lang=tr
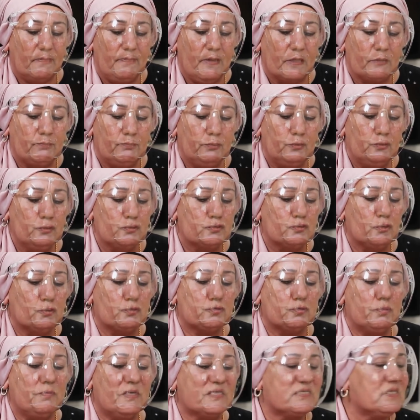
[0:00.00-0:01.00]
Bak bunun
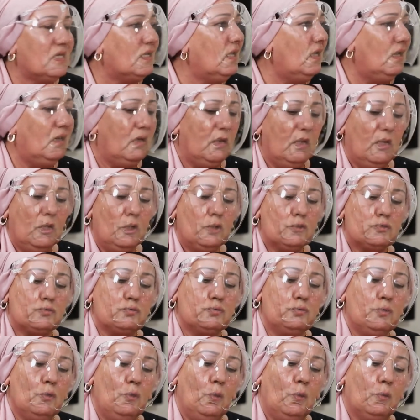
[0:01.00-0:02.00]
sosu mesela
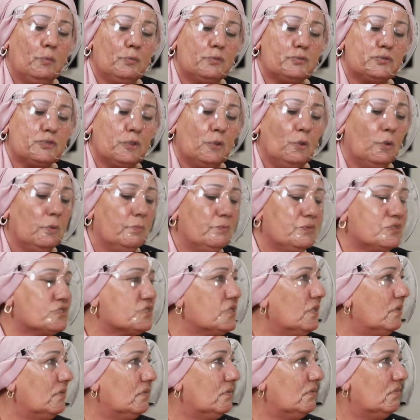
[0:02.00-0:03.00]
suyu şey
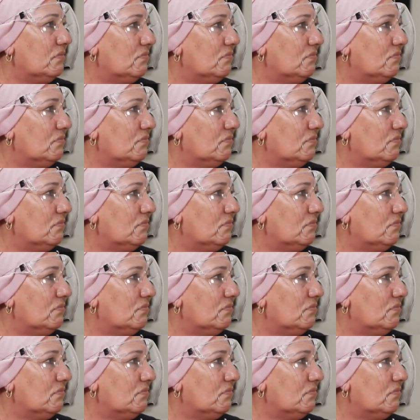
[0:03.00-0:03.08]
olmuş.